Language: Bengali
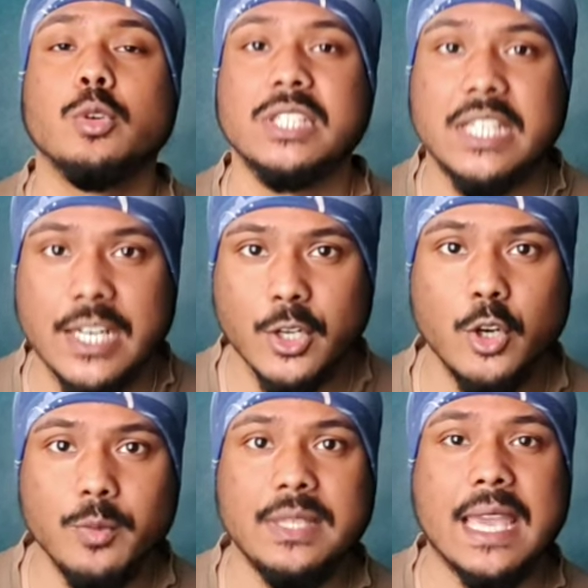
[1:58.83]
তো
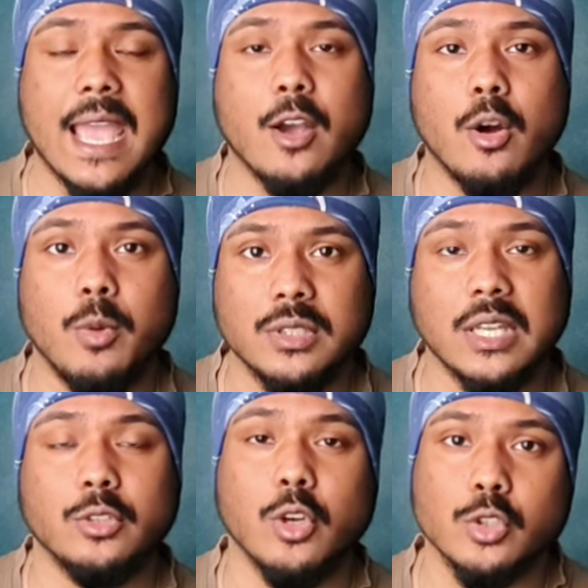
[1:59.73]
সেরকমই এক
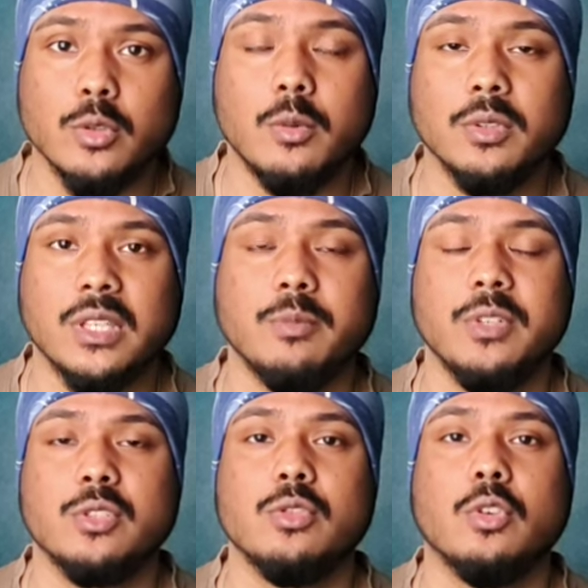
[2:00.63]
অবতার দশম অবতার
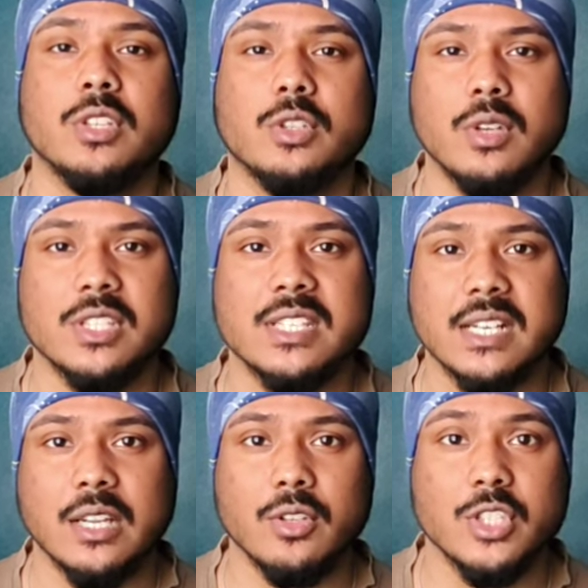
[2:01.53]
বিষ্ণুর হতে চলেছে
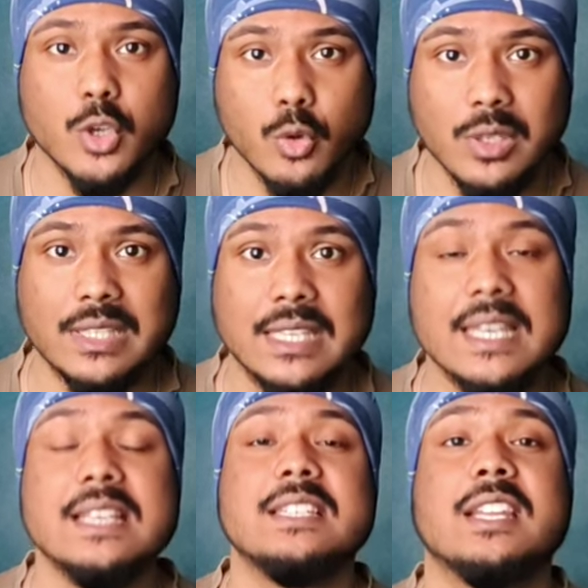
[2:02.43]
সেটা হচ্ছে কলকি
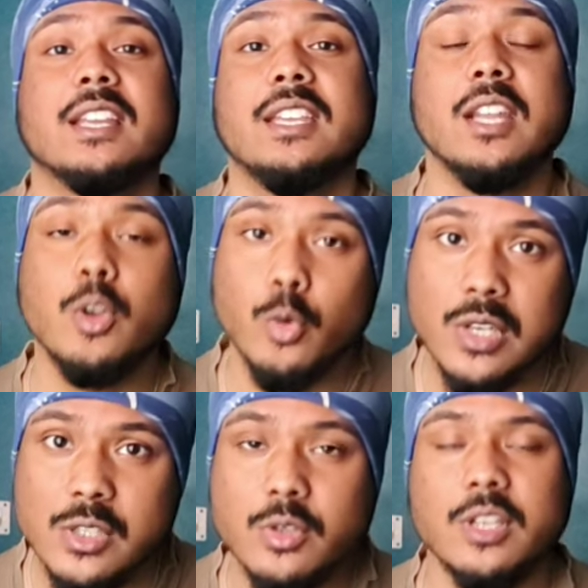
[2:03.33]
যেটা কিনা
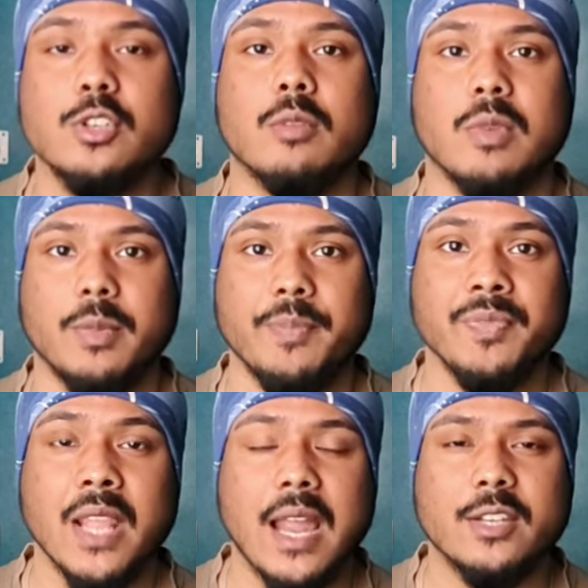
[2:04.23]
কলিযুগে জন্মাবে
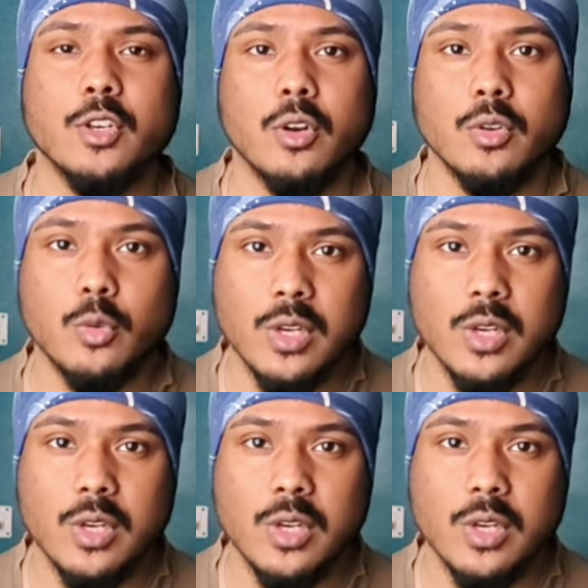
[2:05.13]
আর যখন